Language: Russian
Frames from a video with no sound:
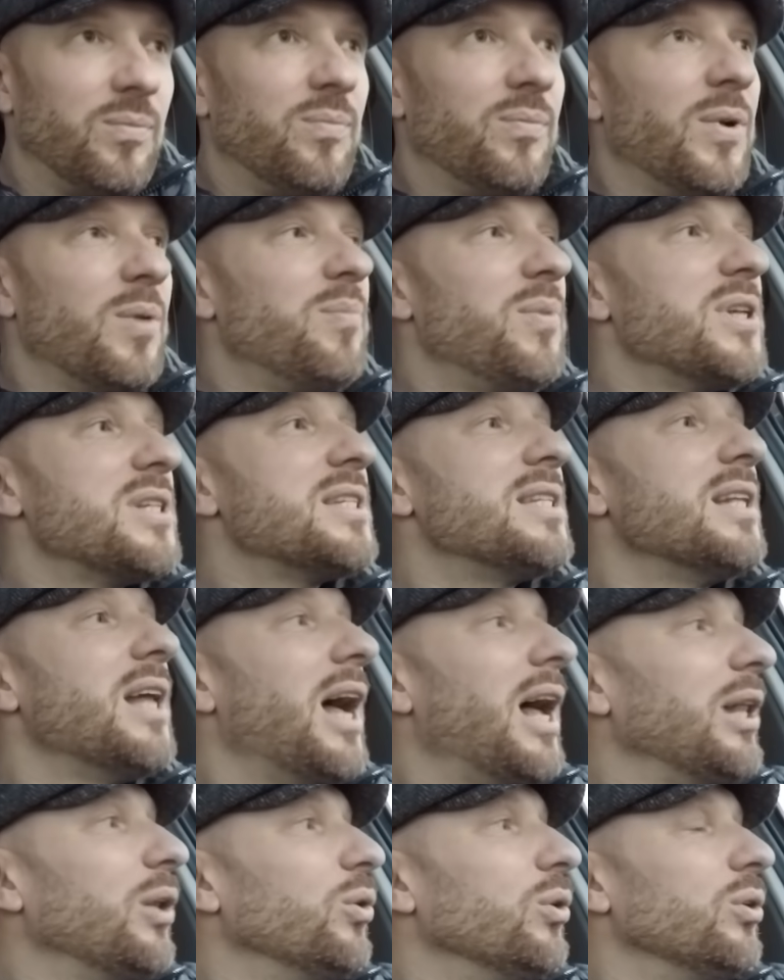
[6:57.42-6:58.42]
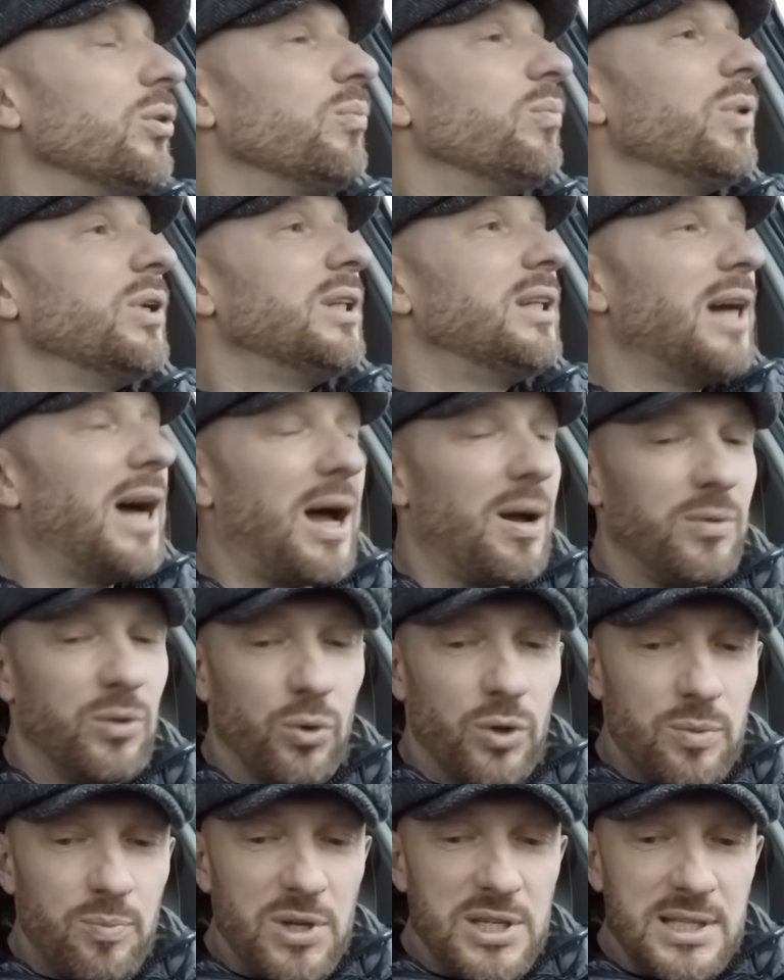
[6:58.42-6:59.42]
по безнал он ну, бы, да, ну
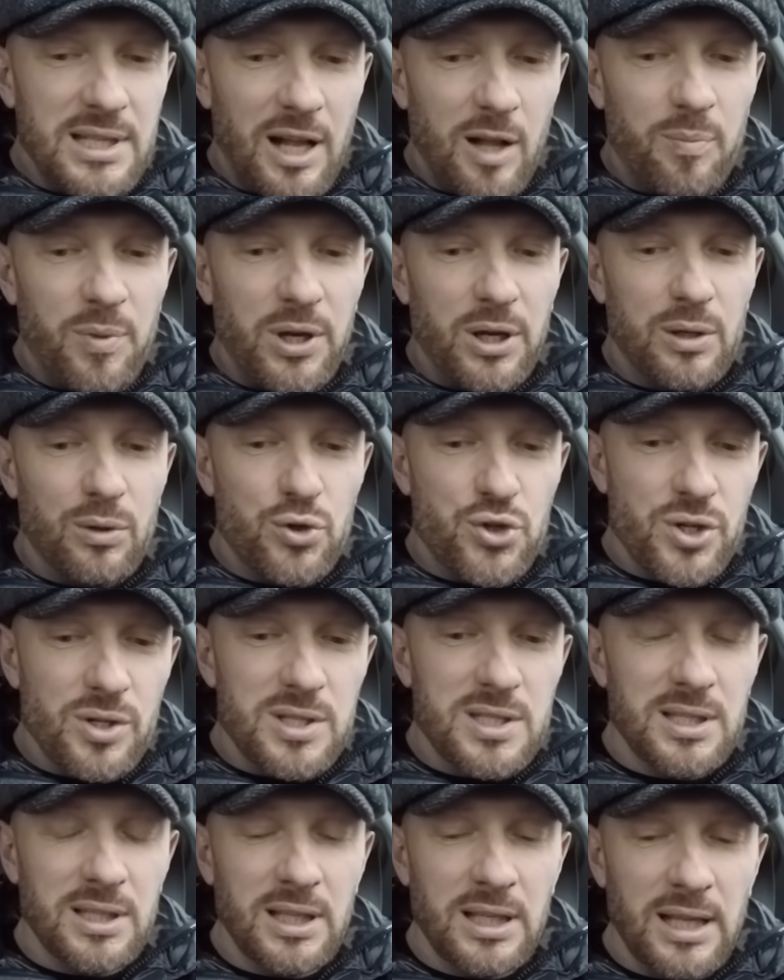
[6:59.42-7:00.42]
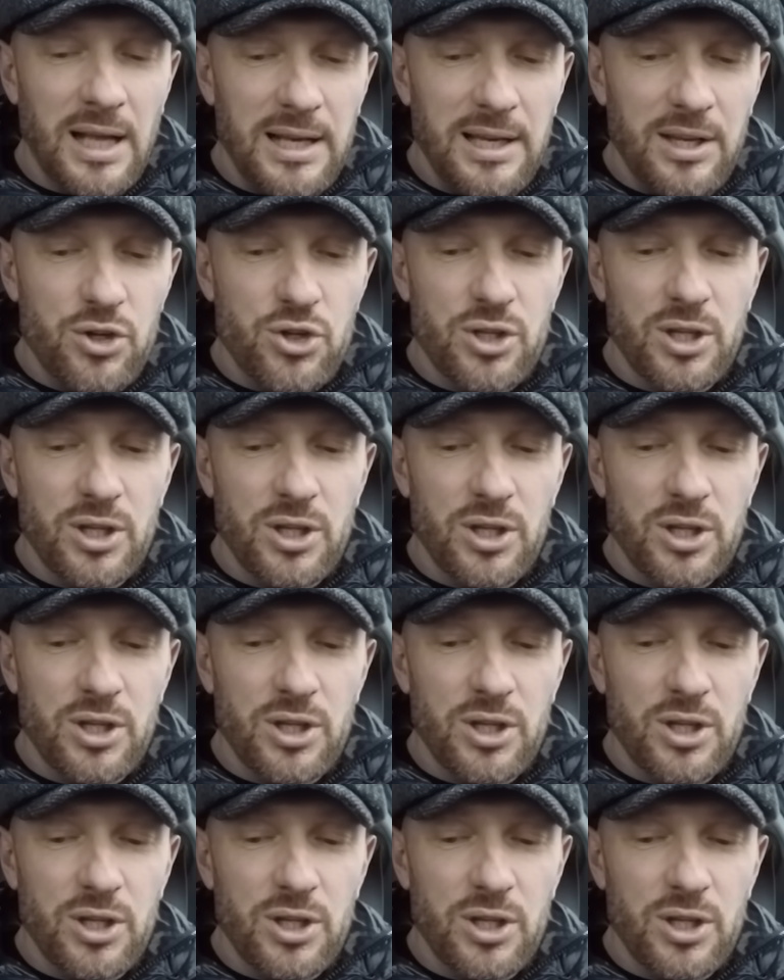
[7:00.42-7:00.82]
да. но безнал переключился на ну, наличные.